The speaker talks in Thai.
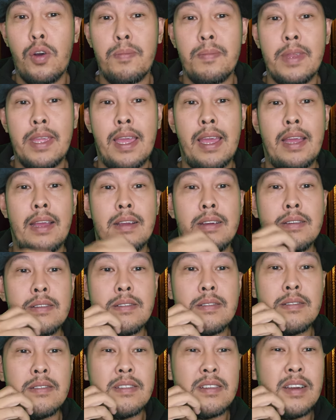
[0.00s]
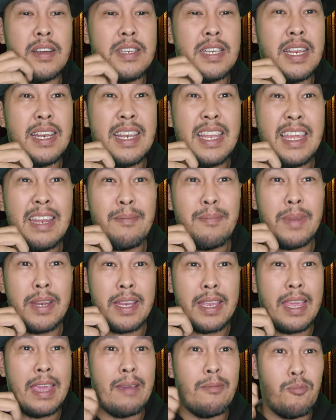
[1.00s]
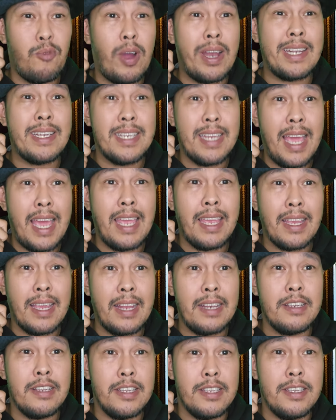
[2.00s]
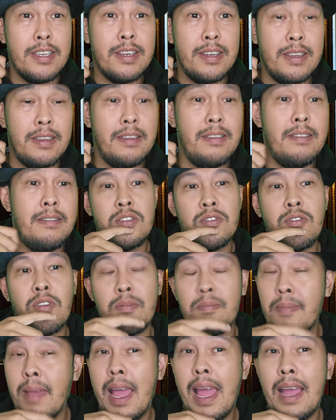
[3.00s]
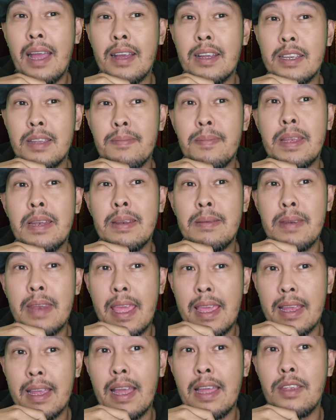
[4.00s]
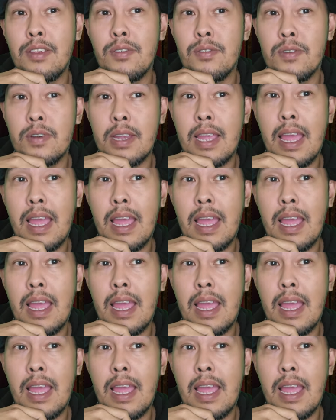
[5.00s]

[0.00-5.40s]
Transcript: ปเนี่ยก็จะเล่นเป็นเกมวัดใจกันเฉยๆส่วนมากก็จะเป็นเด็กอายุ